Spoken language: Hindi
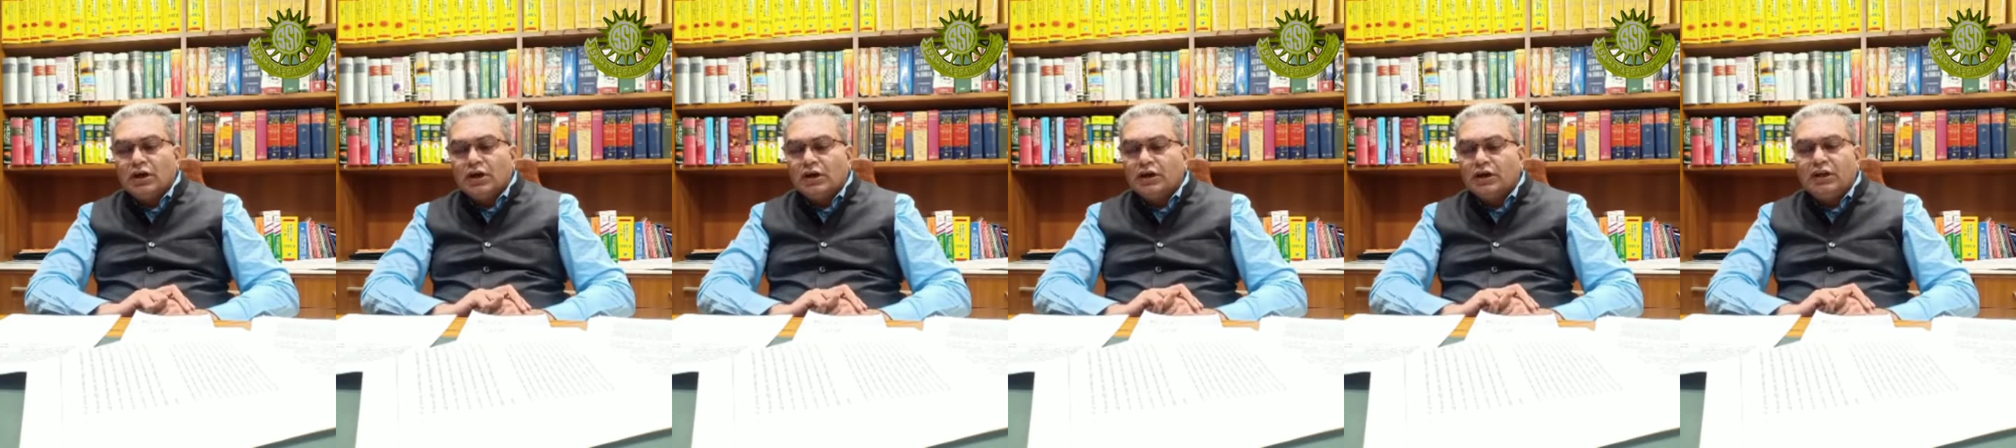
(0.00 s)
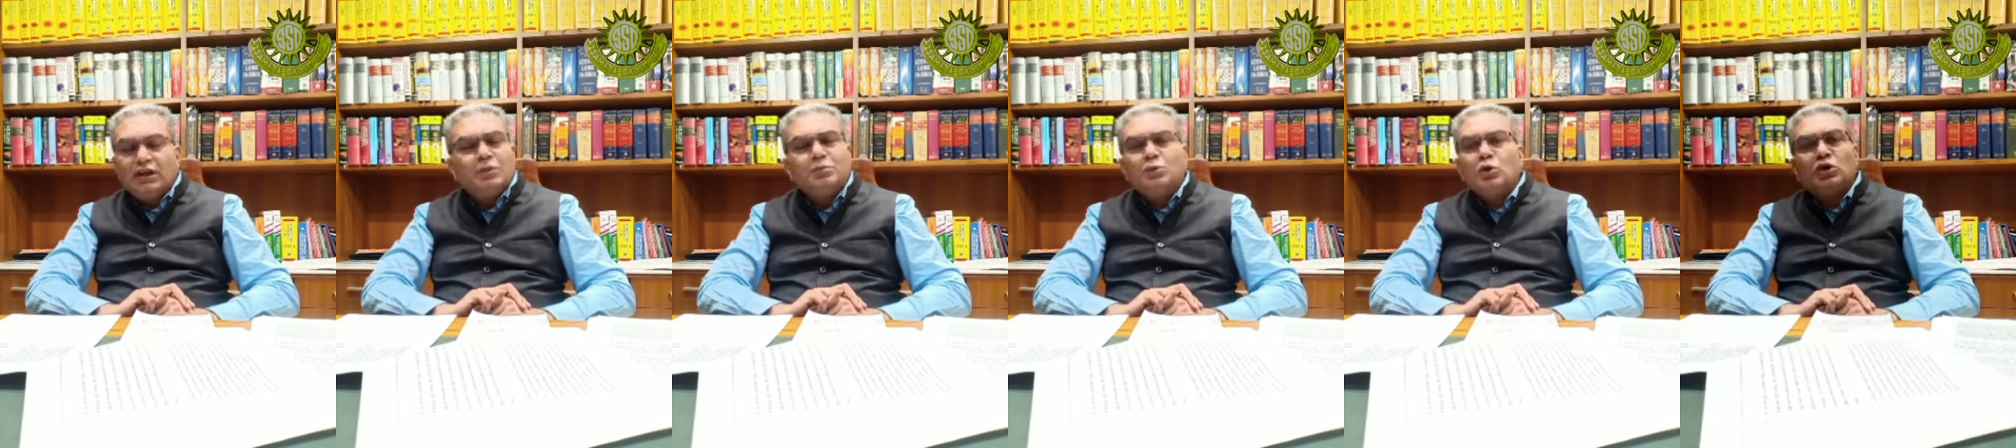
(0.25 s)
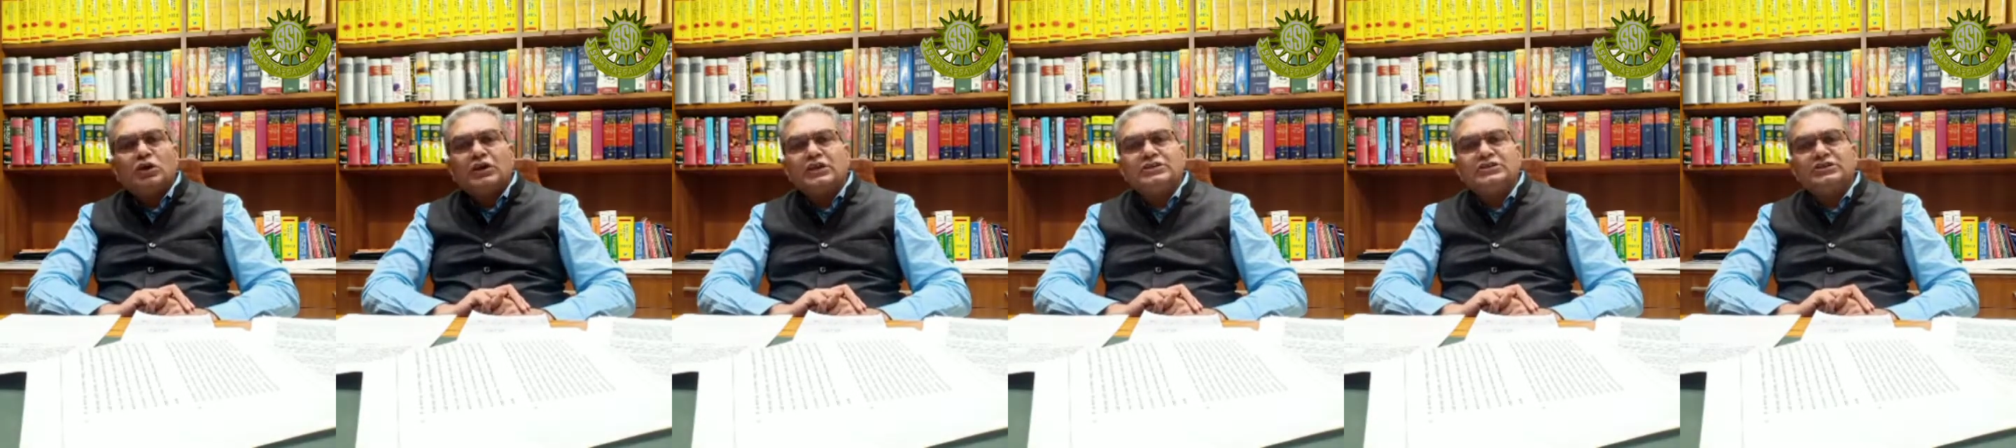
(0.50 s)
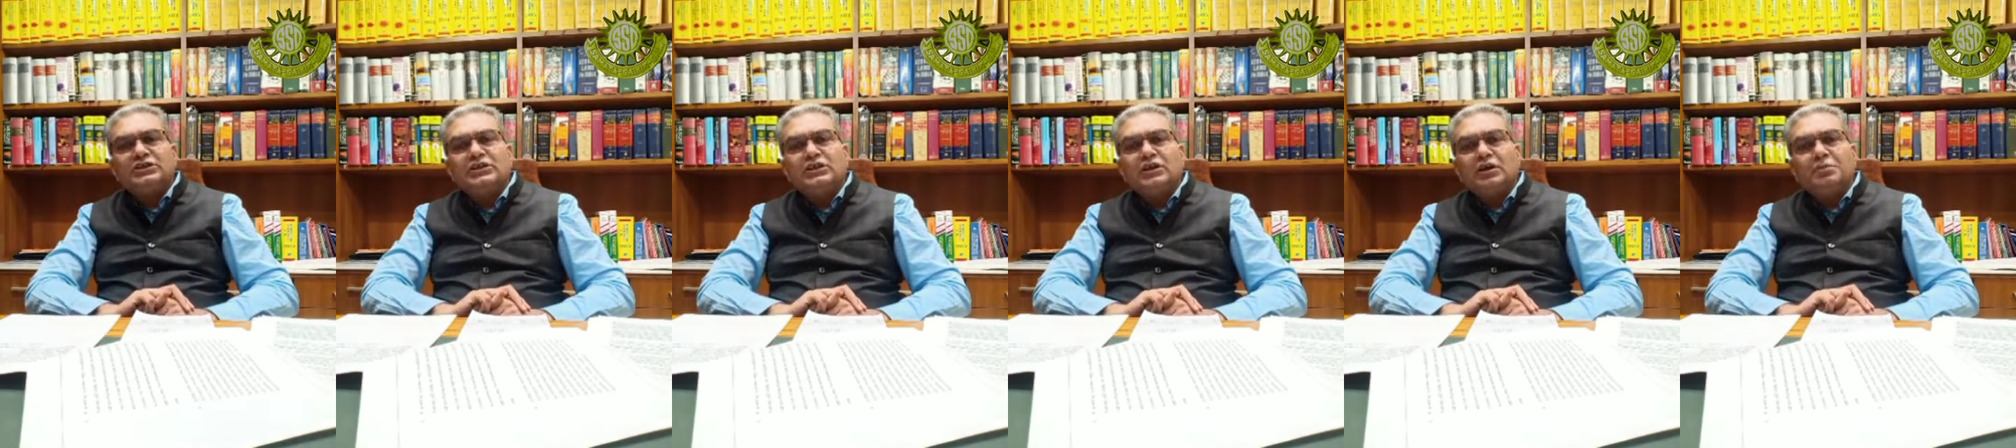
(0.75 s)

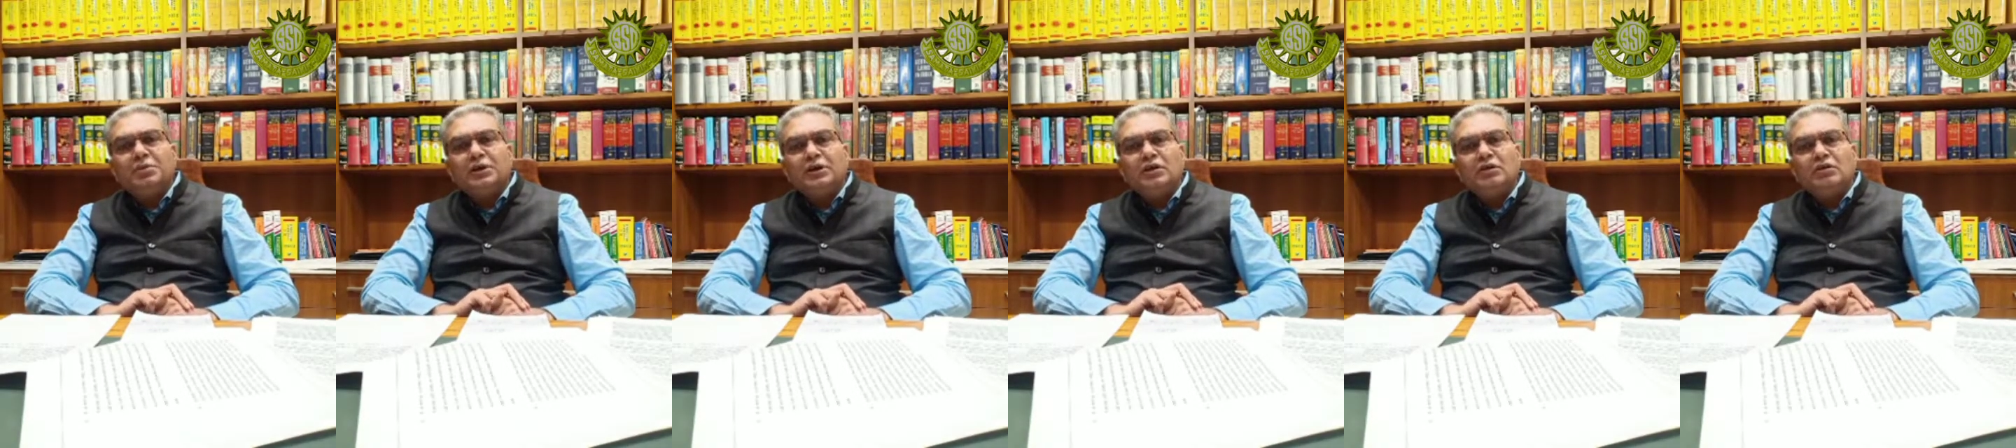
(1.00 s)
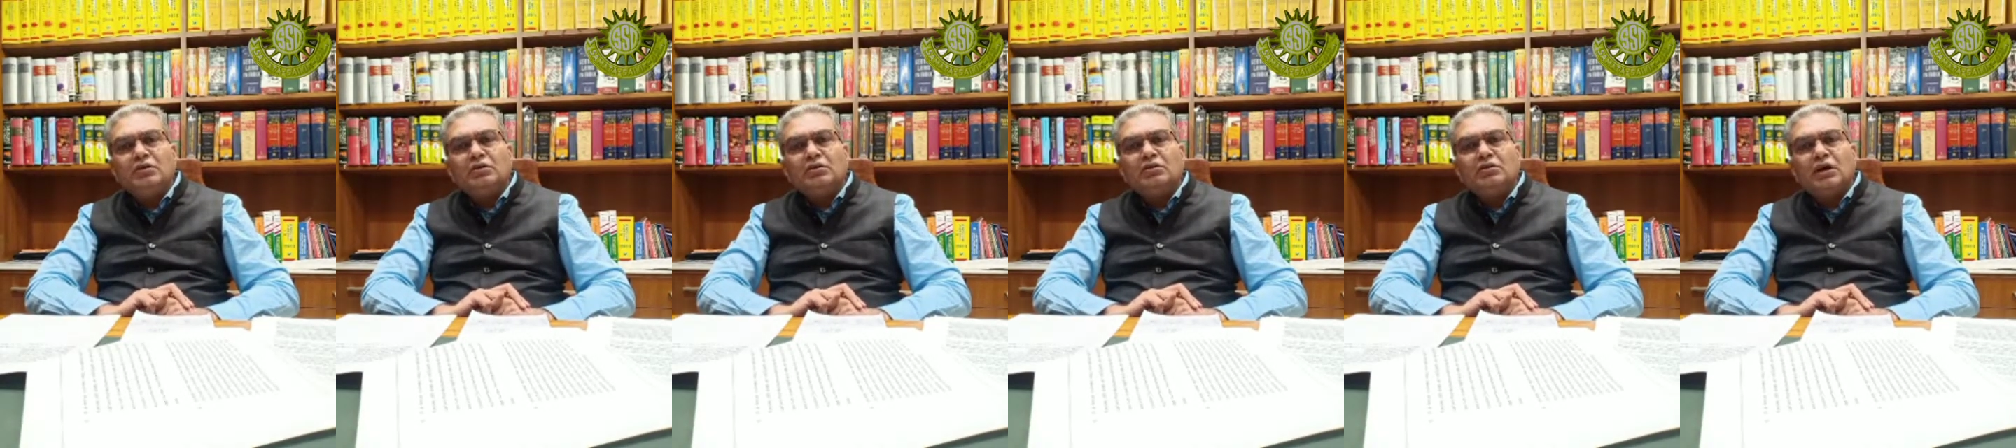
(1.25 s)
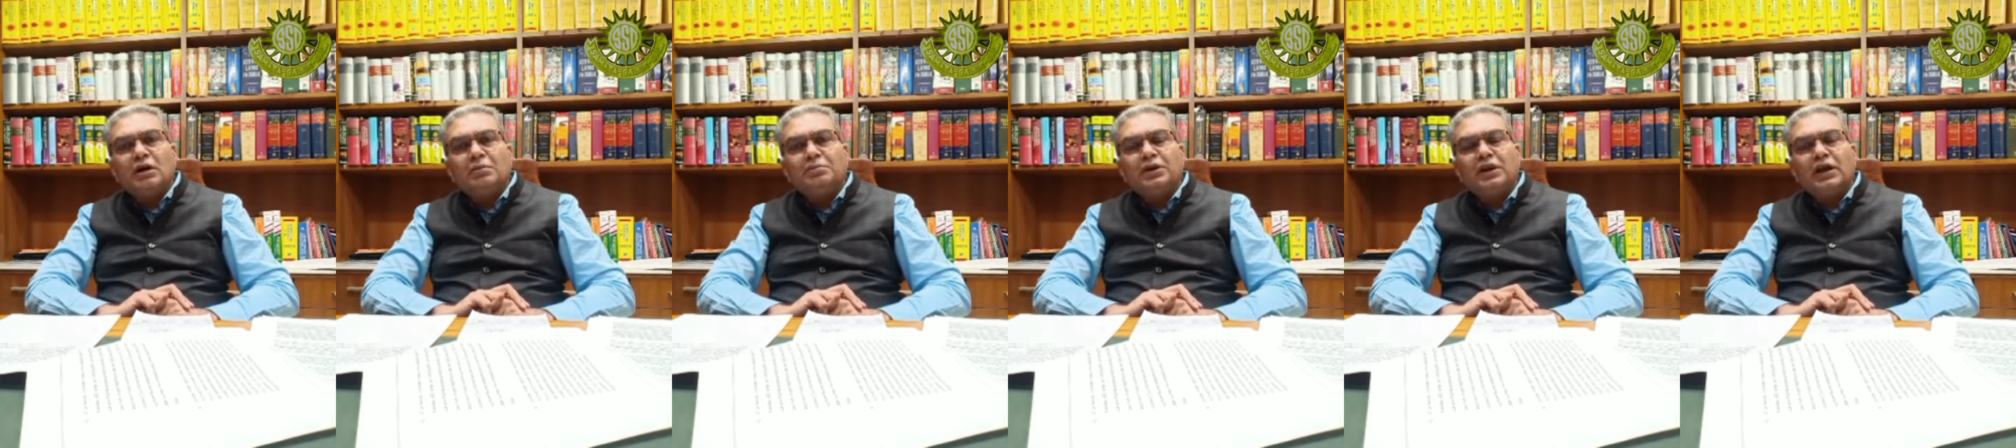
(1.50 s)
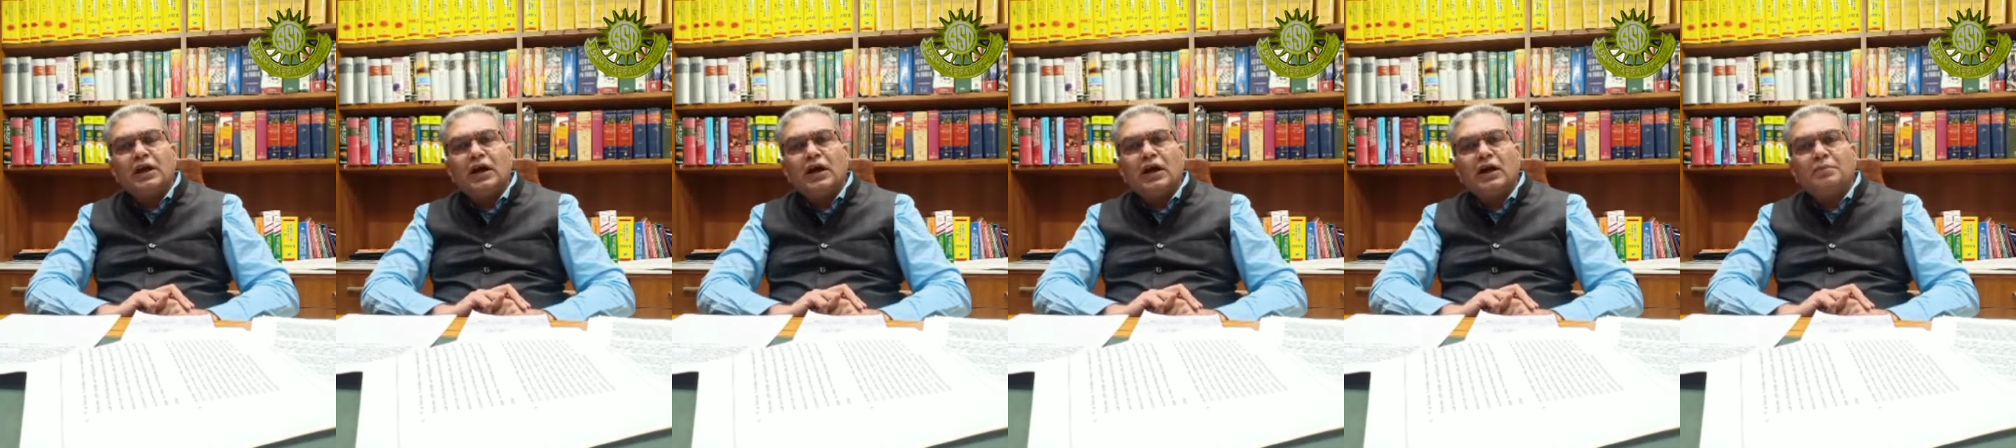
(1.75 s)
डेमोक्रेसी कभी
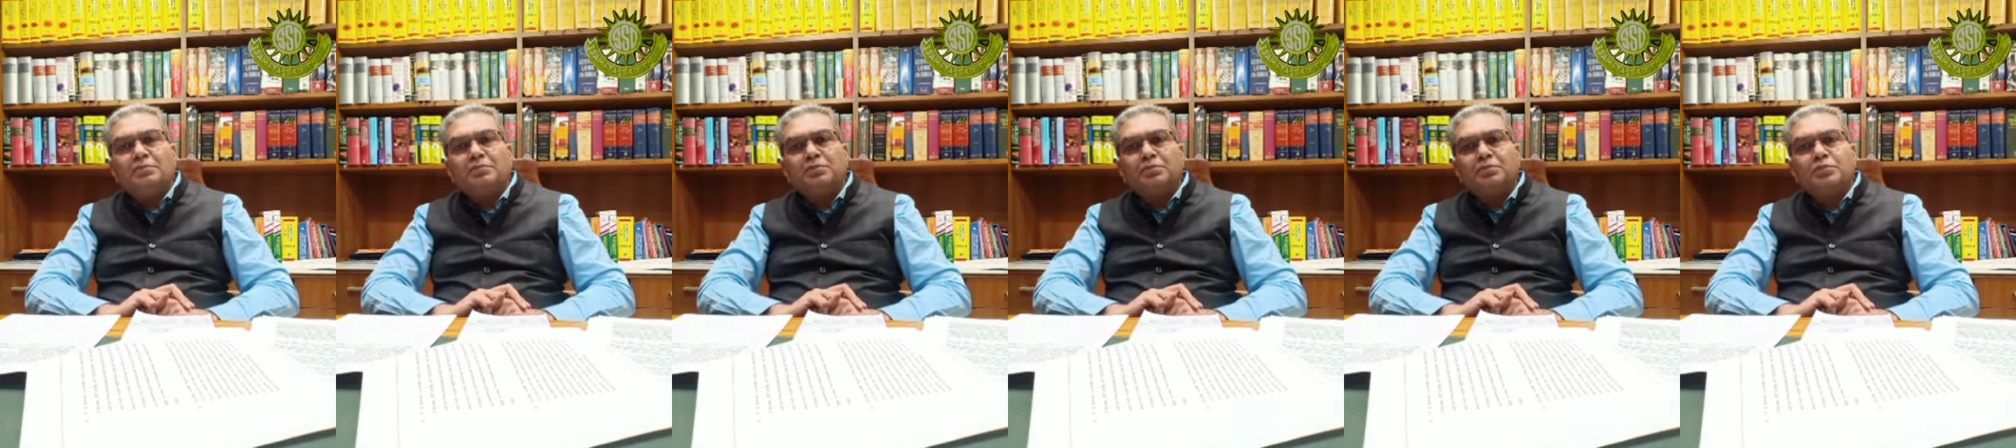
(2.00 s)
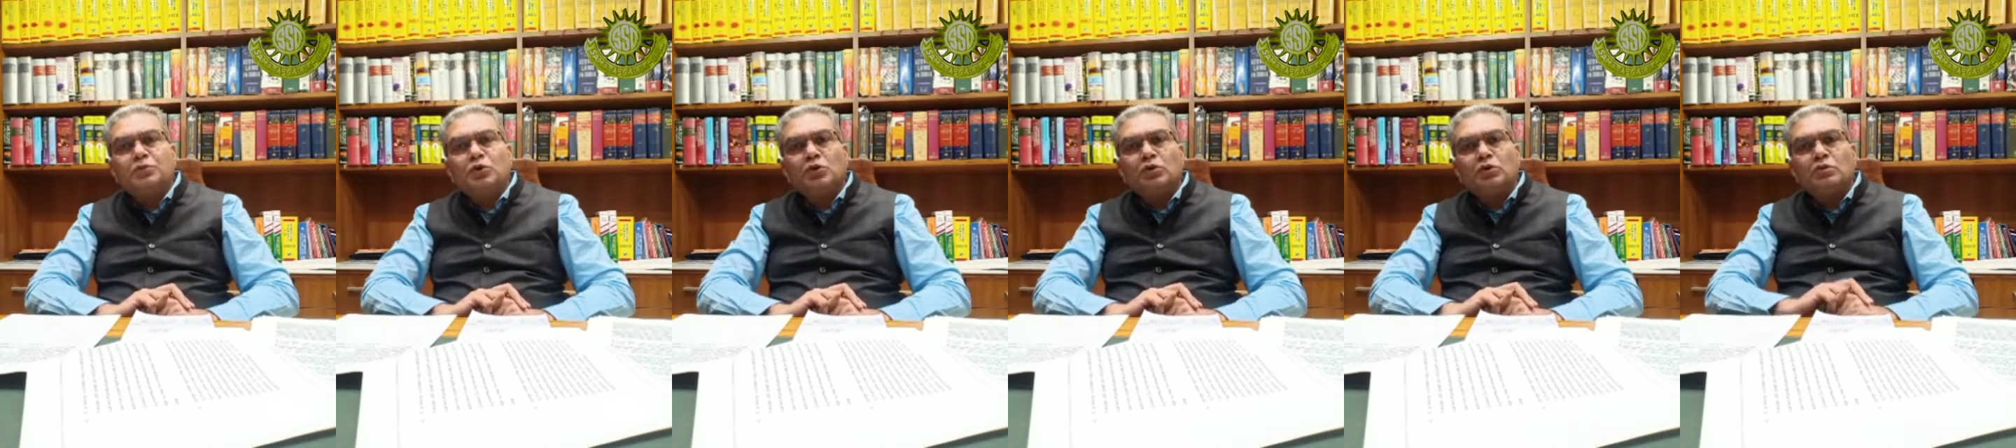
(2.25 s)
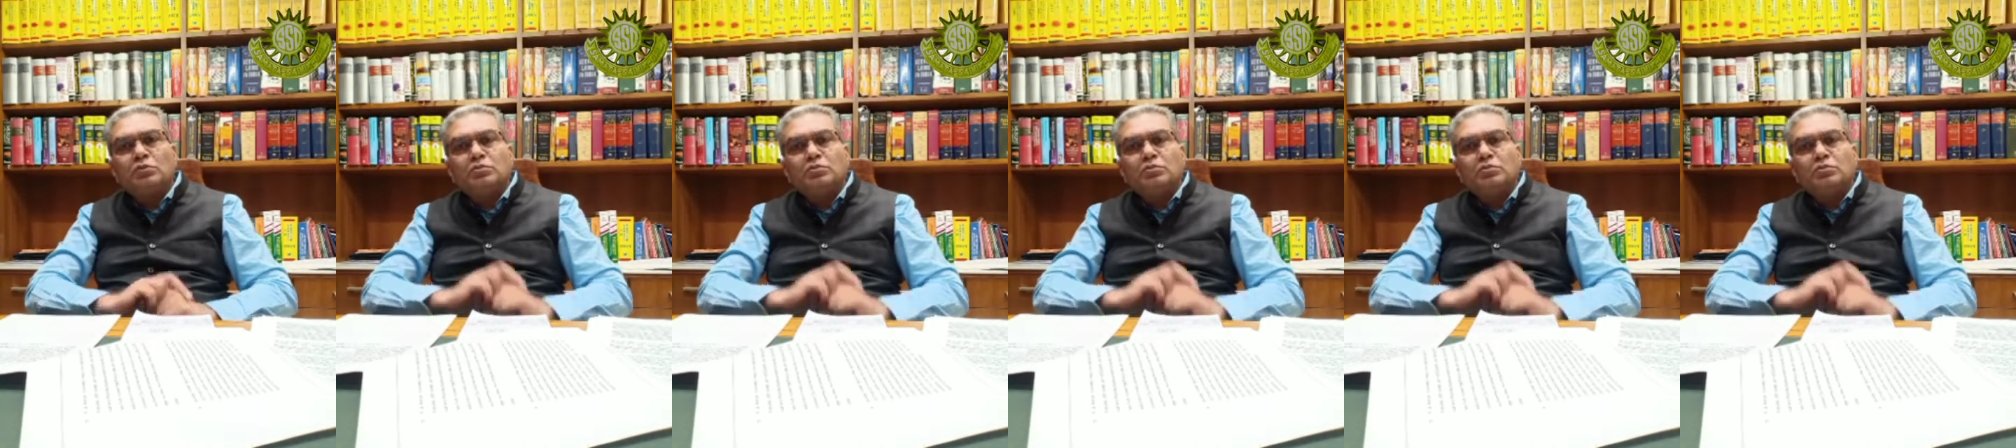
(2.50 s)
अपने आप को